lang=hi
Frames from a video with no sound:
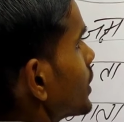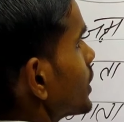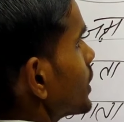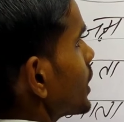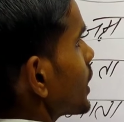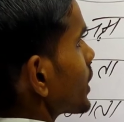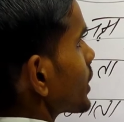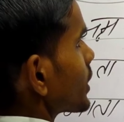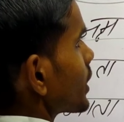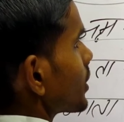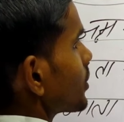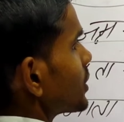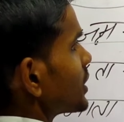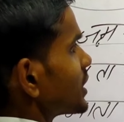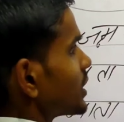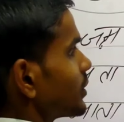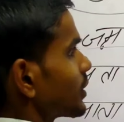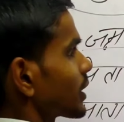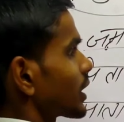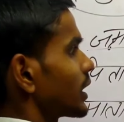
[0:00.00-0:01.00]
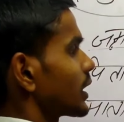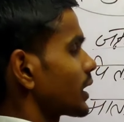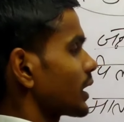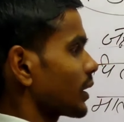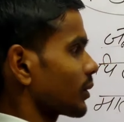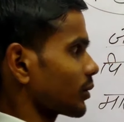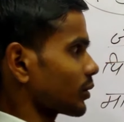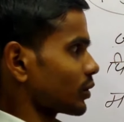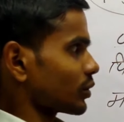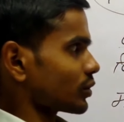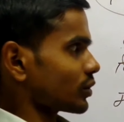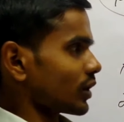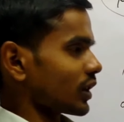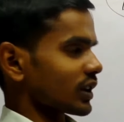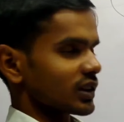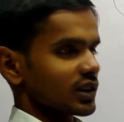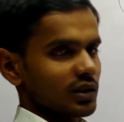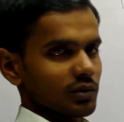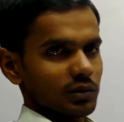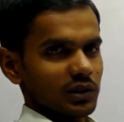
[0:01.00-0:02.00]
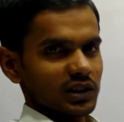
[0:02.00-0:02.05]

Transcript: तिहत्तर बीसी में कहीं कहीं आपको दो सौ अड़सठ